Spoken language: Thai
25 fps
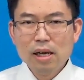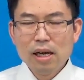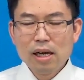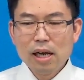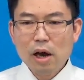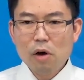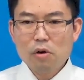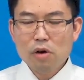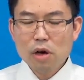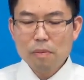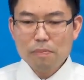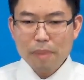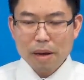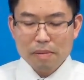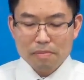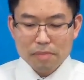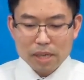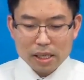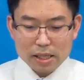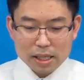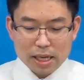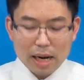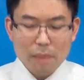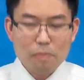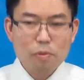เราก็เป็นเห
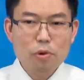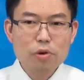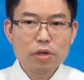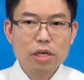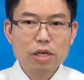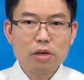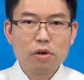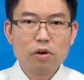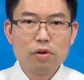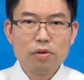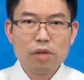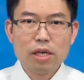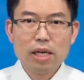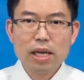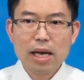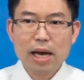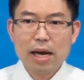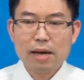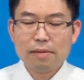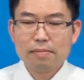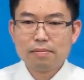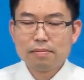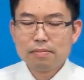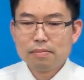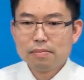มือนกับผู้หญิงคนนี้แห
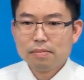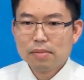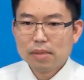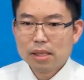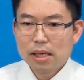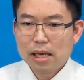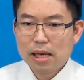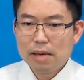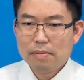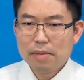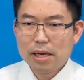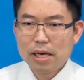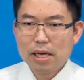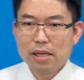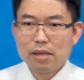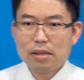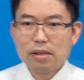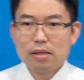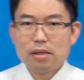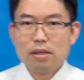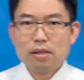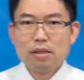ละเอเมน